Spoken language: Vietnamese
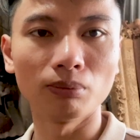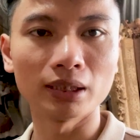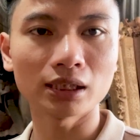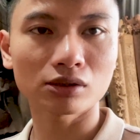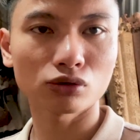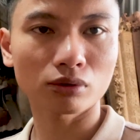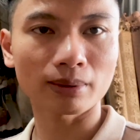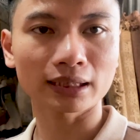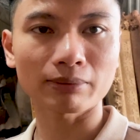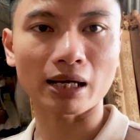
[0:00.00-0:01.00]
mới nhất giúp các
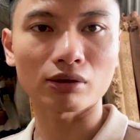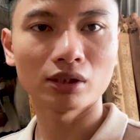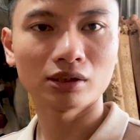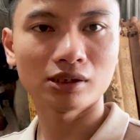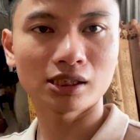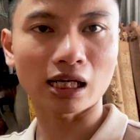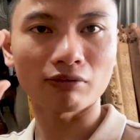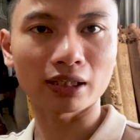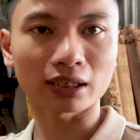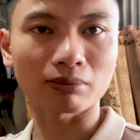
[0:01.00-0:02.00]
bác tham khảo. Xin chào
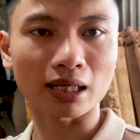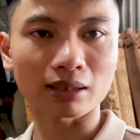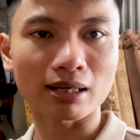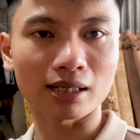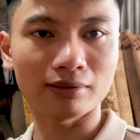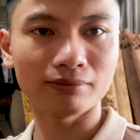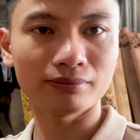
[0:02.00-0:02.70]
và hẹn gặp lại các bác